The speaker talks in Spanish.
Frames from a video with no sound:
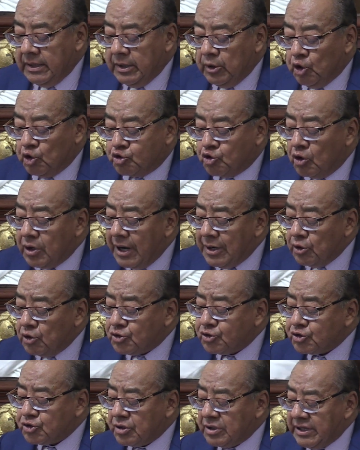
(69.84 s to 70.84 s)
Los
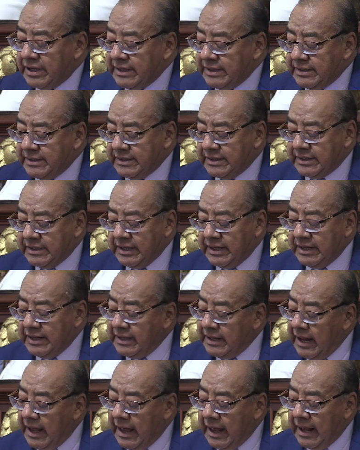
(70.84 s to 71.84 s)
órganos,
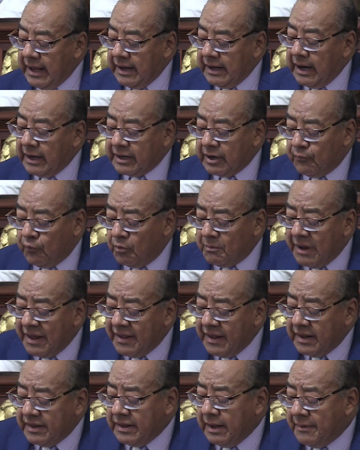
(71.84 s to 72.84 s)
la, reforma
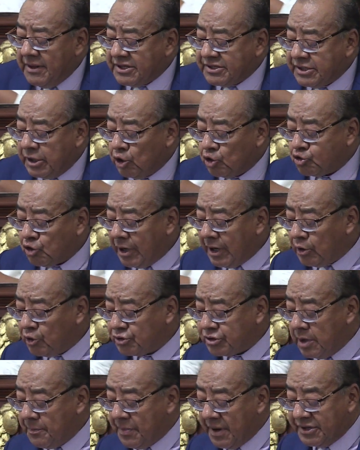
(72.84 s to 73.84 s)
debe decir, los
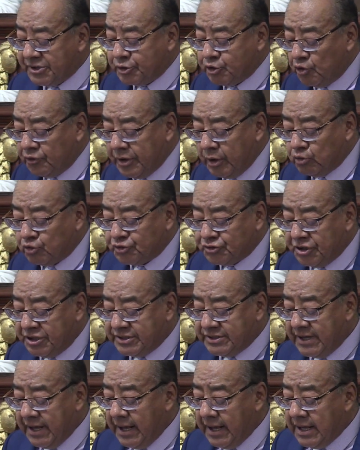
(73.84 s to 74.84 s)
órganos de impartición de
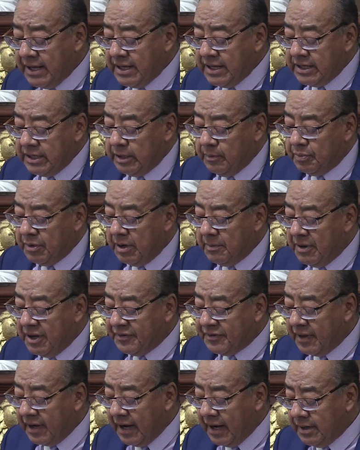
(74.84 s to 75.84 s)
justicia
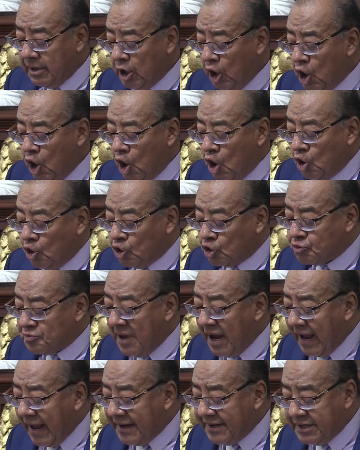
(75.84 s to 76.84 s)
implementarán los
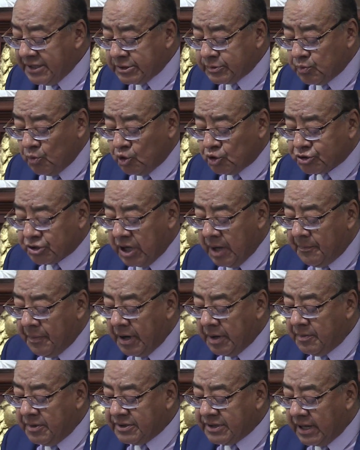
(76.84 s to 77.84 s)
mecanismos que
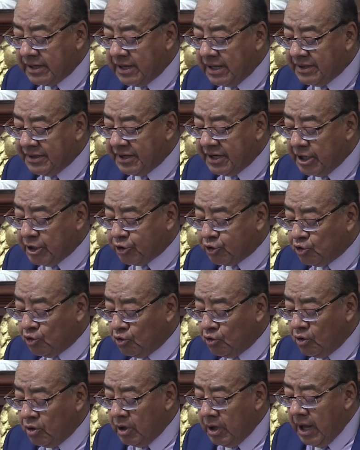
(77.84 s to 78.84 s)
permitan el derecho